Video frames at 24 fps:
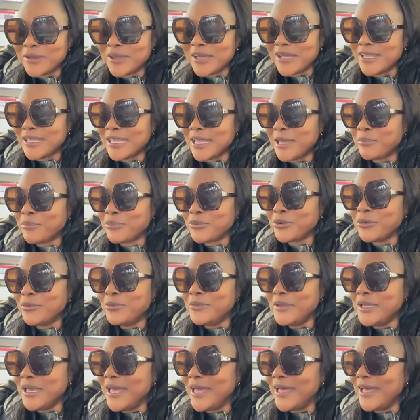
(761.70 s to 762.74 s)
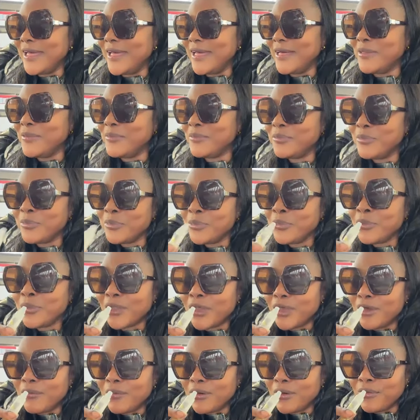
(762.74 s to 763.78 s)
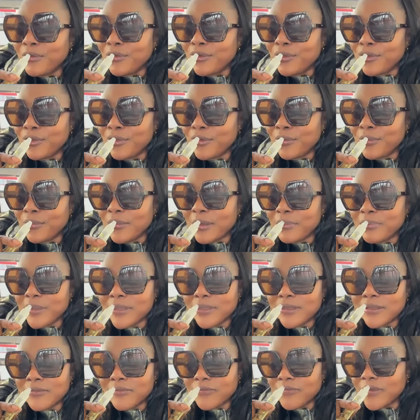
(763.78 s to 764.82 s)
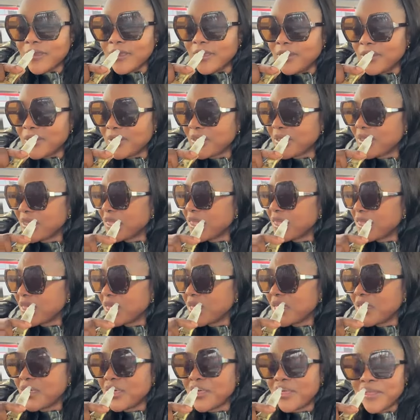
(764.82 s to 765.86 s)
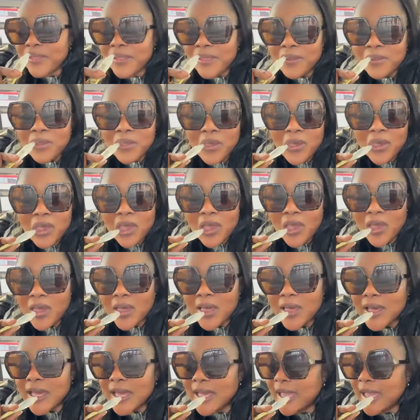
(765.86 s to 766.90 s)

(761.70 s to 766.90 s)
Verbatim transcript: Depuis qu'elle était promise, hein. hein. mamie, ma petite fille. Hein. J'ai vu quelqu'un